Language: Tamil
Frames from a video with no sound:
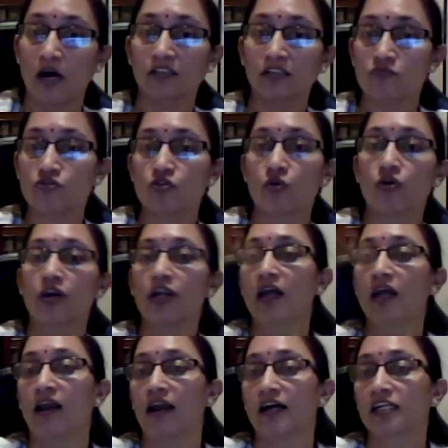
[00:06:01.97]
பாதம் சொல்லி
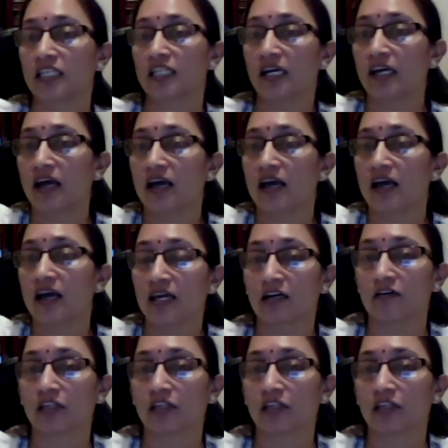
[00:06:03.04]
நான் லக்ஷணையா எனக்கு